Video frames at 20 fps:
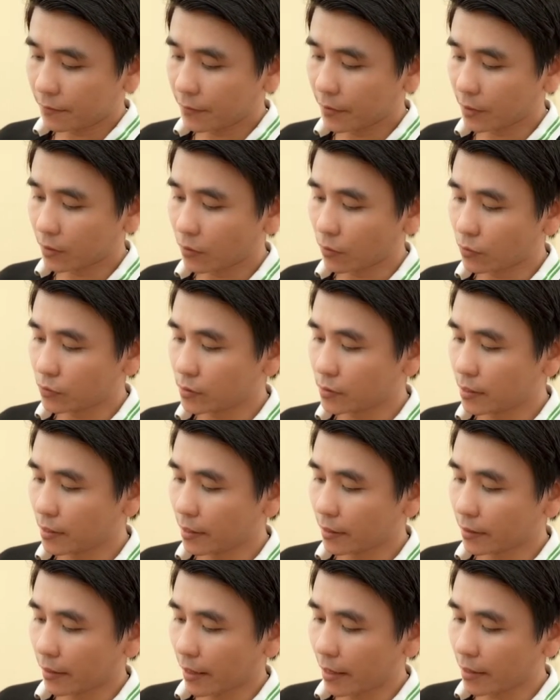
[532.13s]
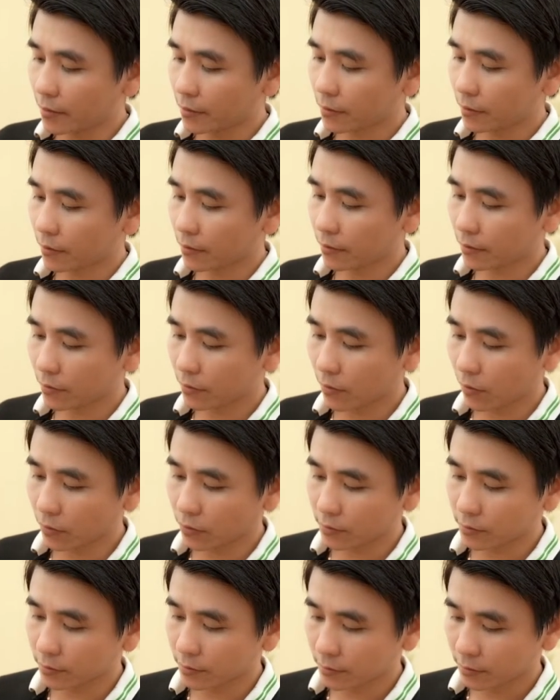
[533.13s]
Vertu Signature S
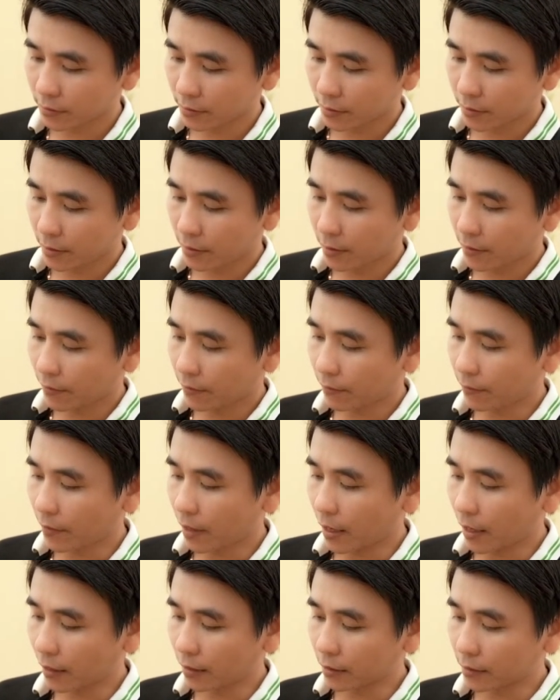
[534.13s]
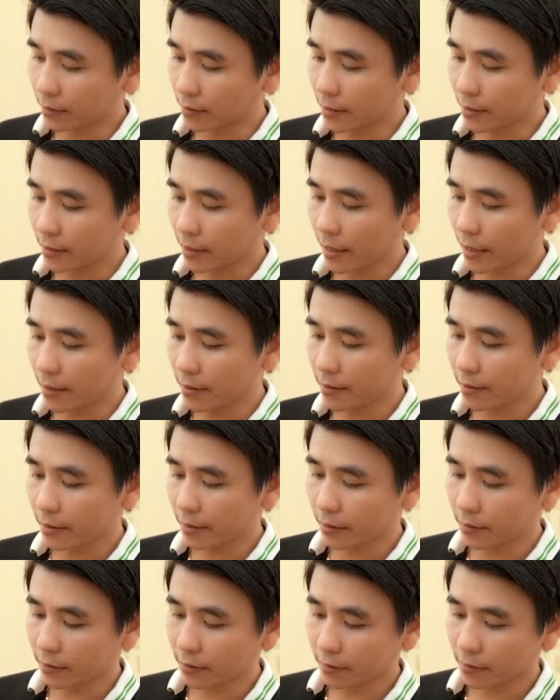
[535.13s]
Gold và được thiết kế
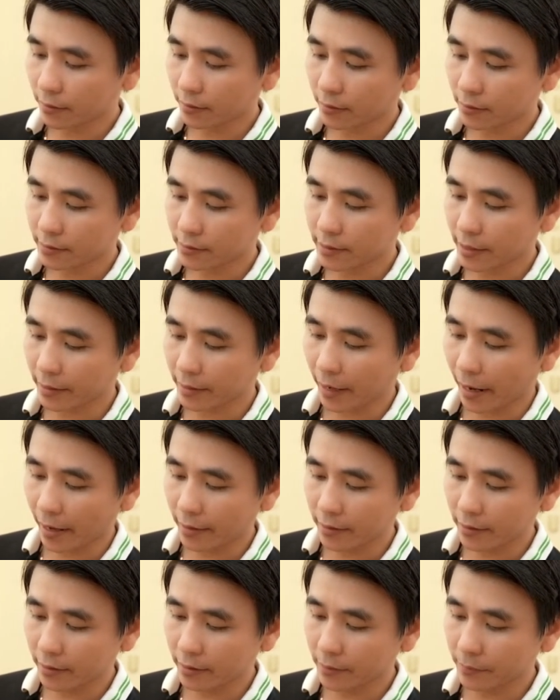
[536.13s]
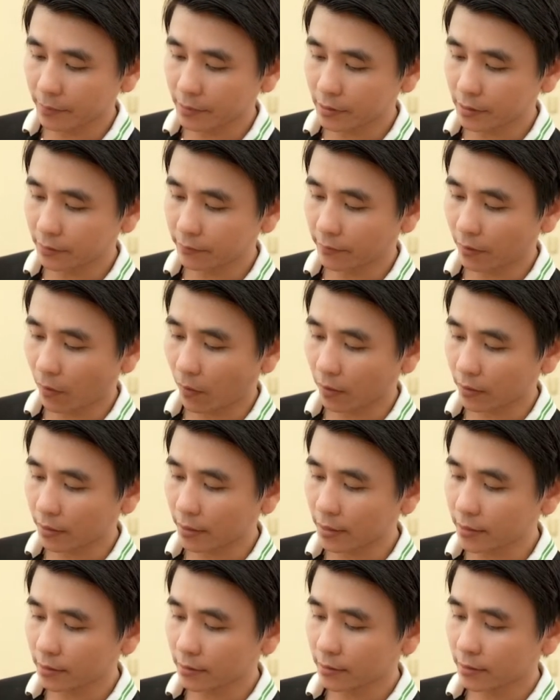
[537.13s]
riêng xen kẽ giữa kim cương và họa
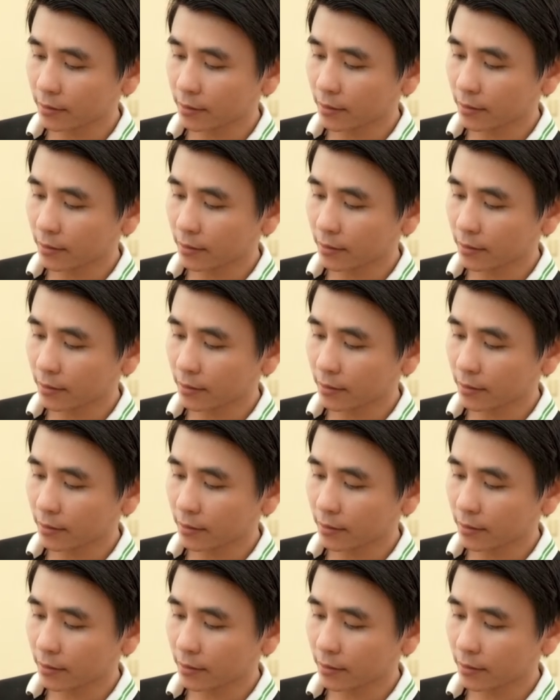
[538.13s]
tiết.